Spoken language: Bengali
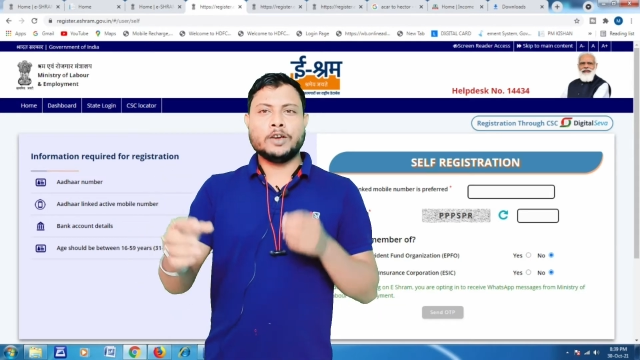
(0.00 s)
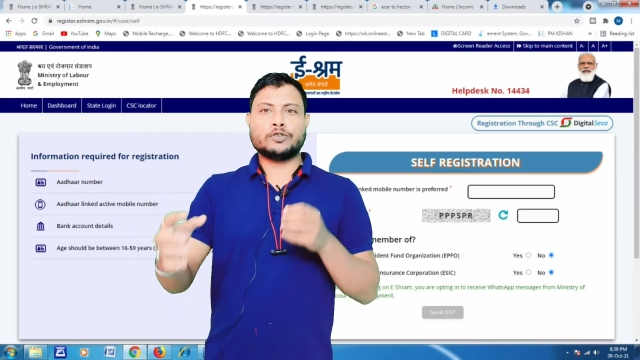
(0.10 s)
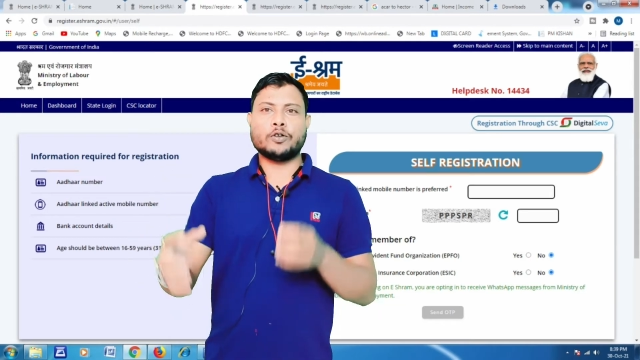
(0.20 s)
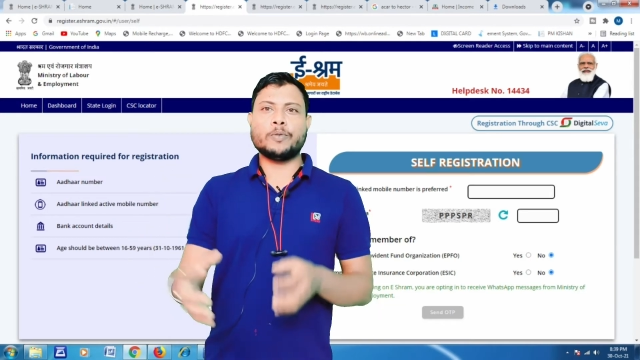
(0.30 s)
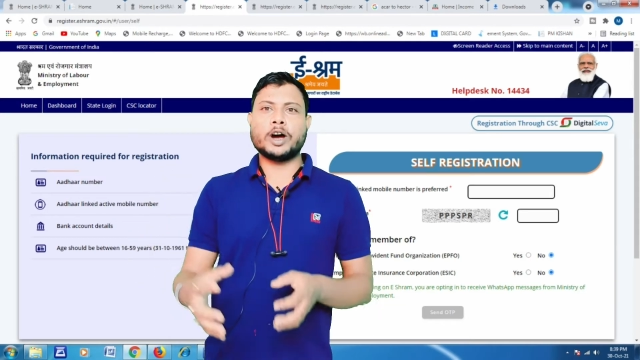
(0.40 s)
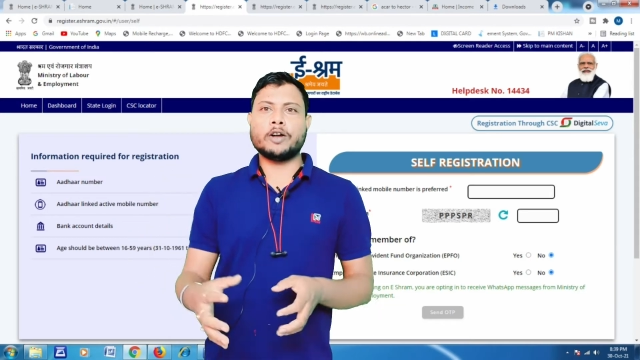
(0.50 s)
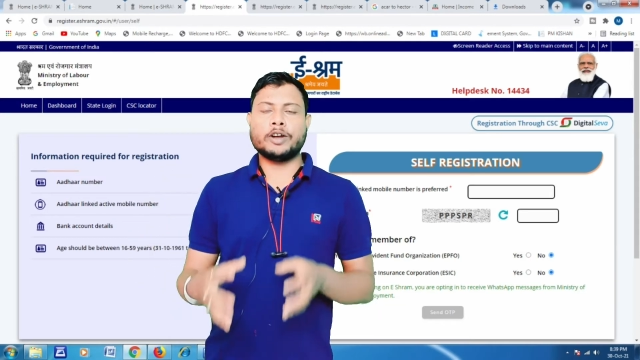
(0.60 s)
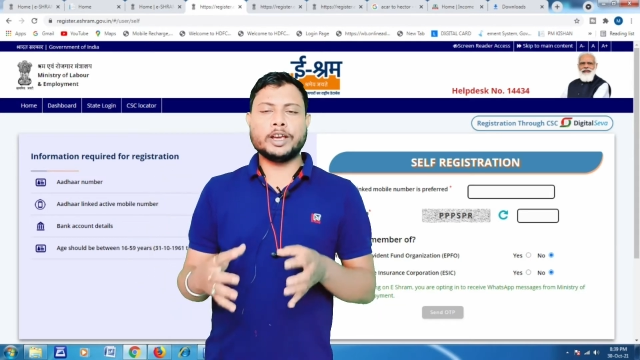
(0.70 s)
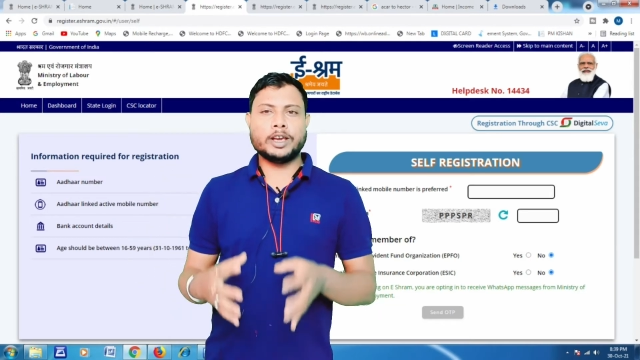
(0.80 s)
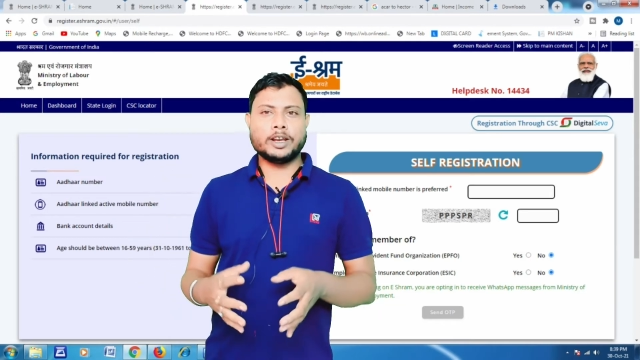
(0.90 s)
শ্রম কার্ড
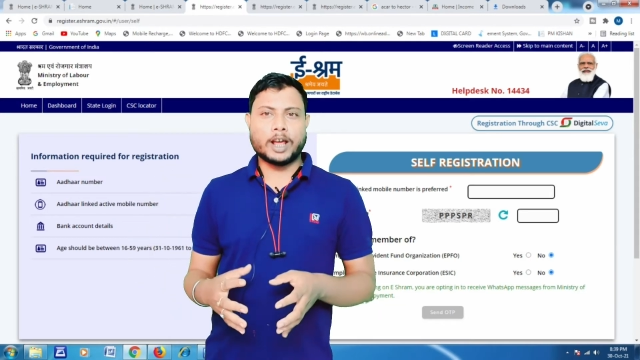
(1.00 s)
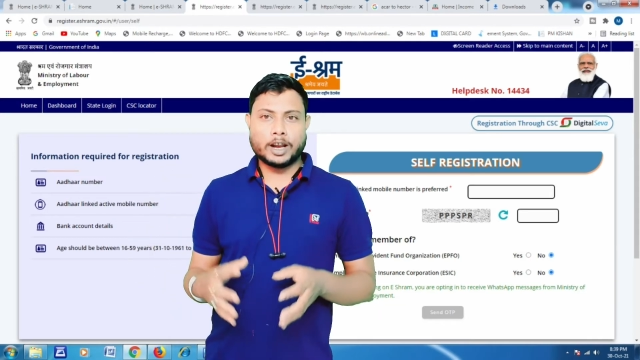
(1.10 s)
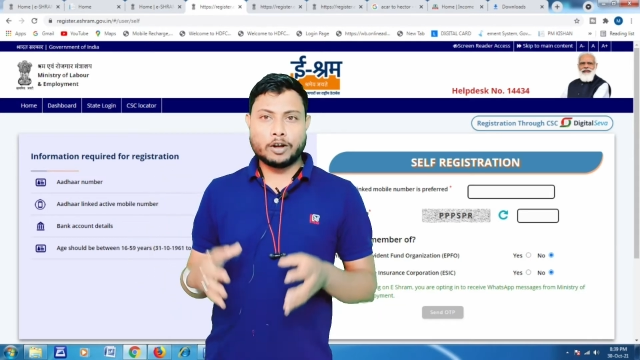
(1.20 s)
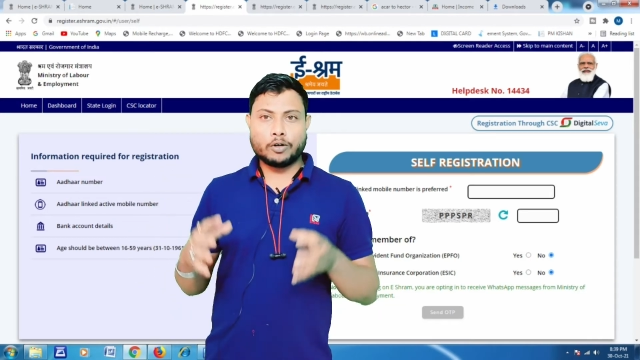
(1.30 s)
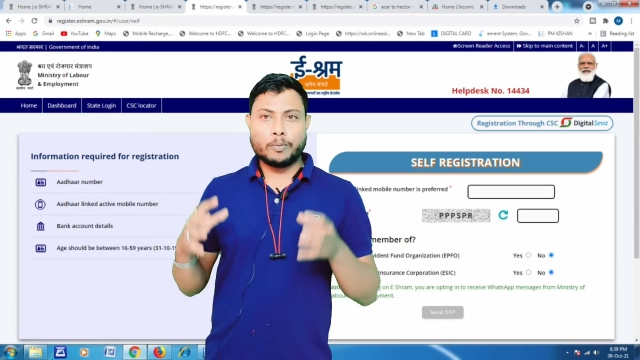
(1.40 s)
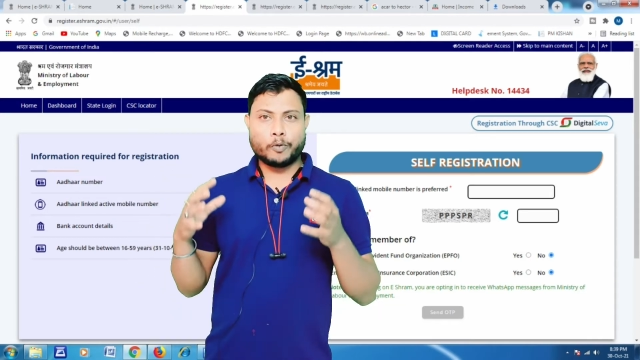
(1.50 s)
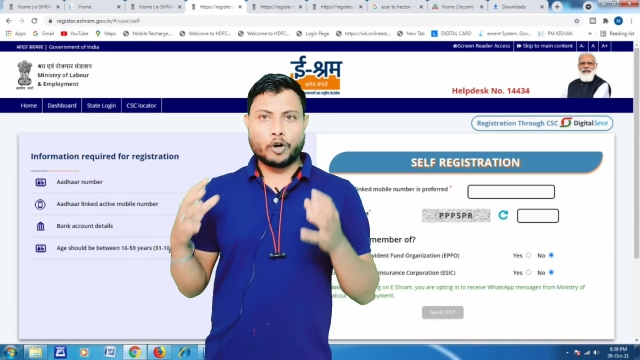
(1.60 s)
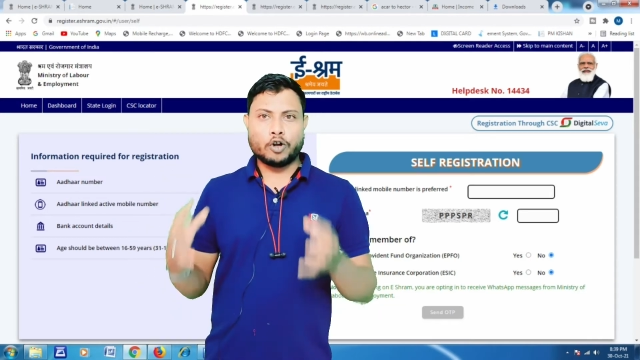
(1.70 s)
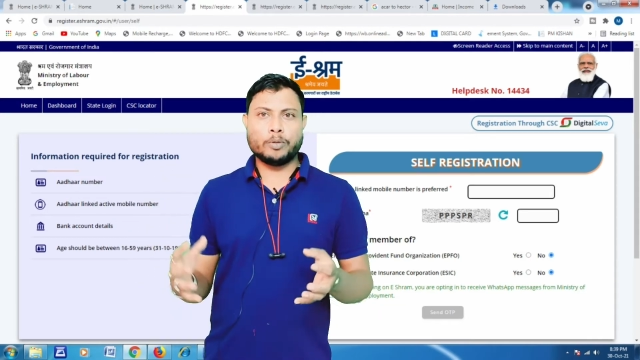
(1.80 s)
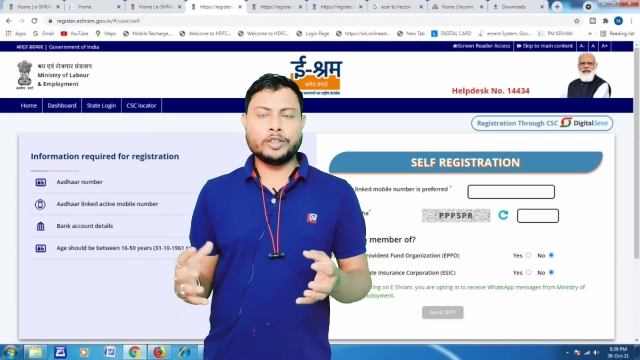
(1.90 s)
অনেকেই নানা রকম
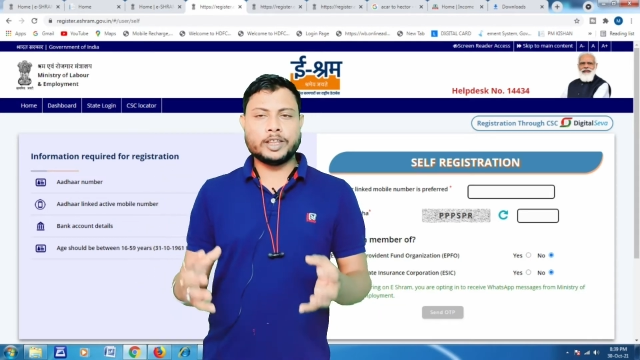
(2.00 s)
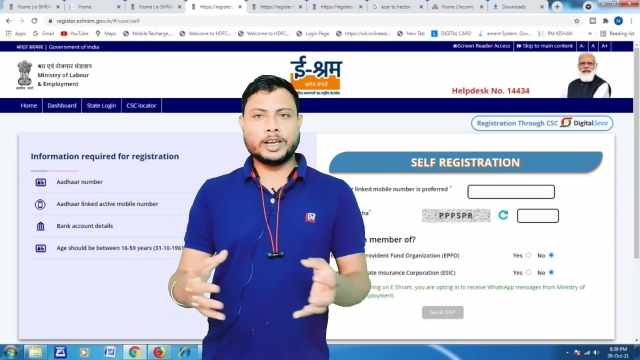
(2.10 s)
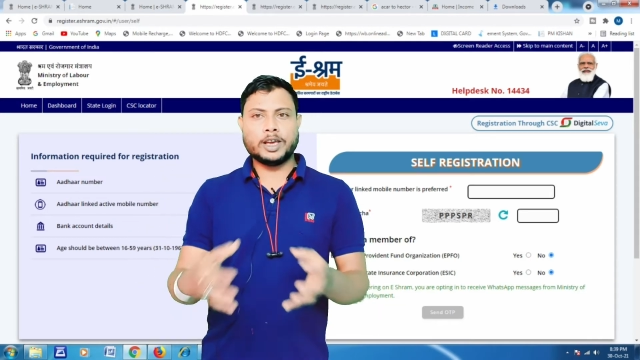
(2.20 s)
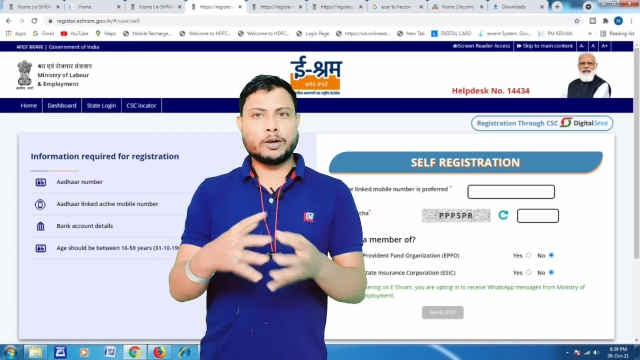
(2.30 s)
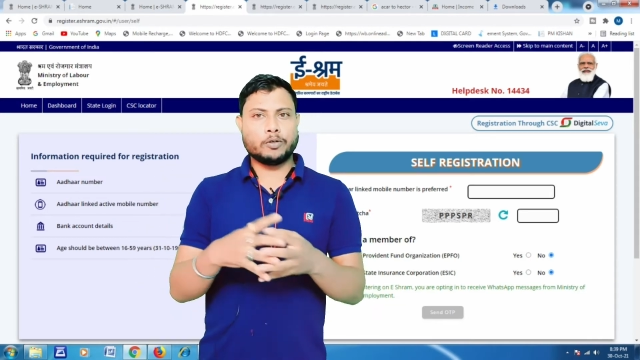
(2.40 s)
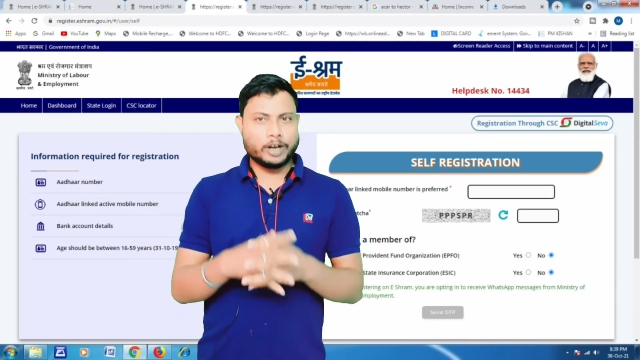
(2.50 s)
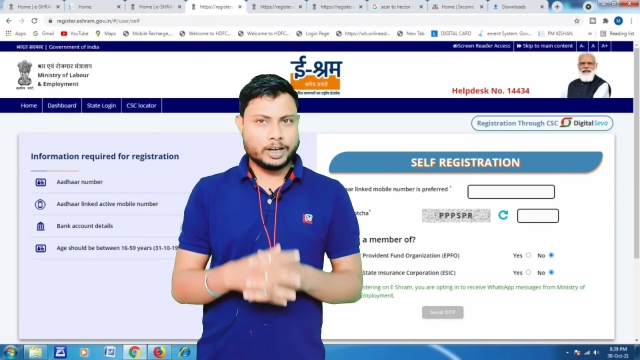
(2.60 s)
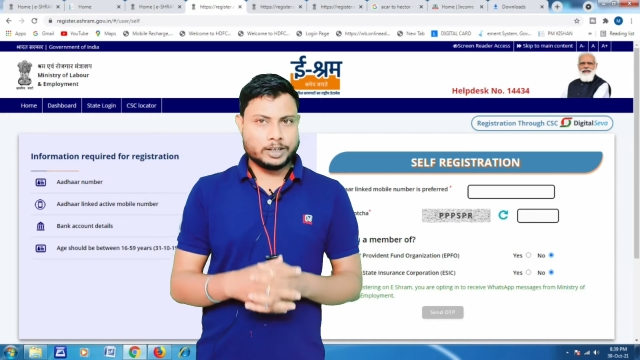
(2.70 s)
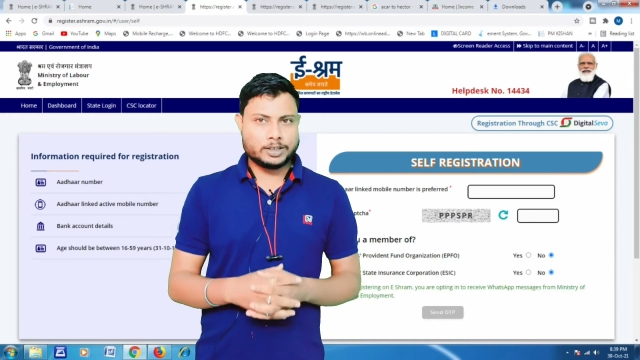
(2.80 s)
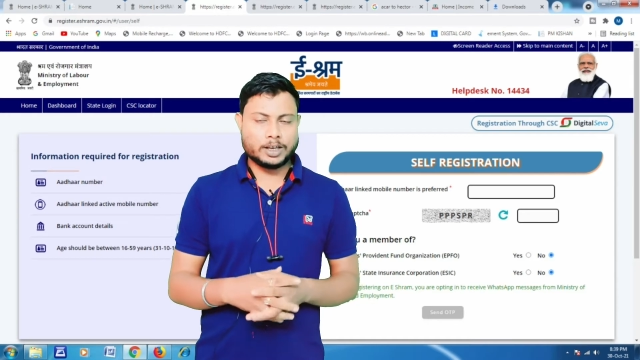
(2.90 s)
প্রলোভন দেখিয়ে করে
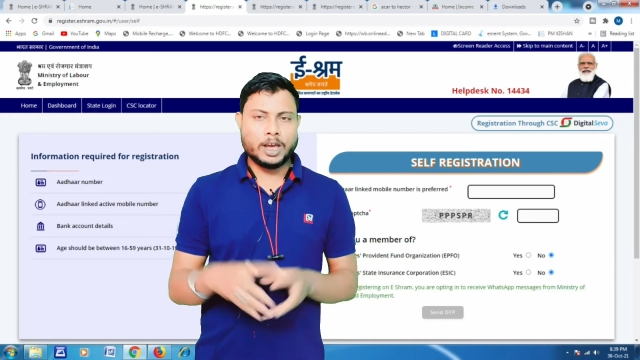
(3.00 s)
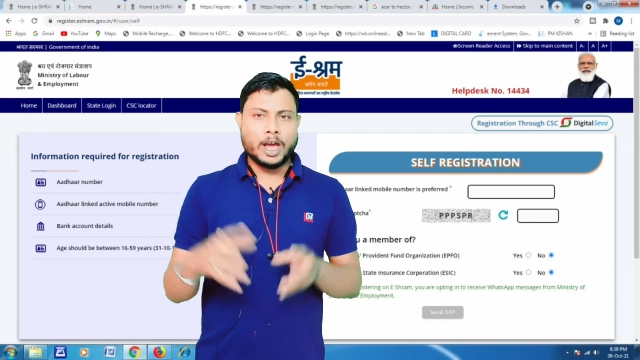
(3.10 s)
নিচ্ছে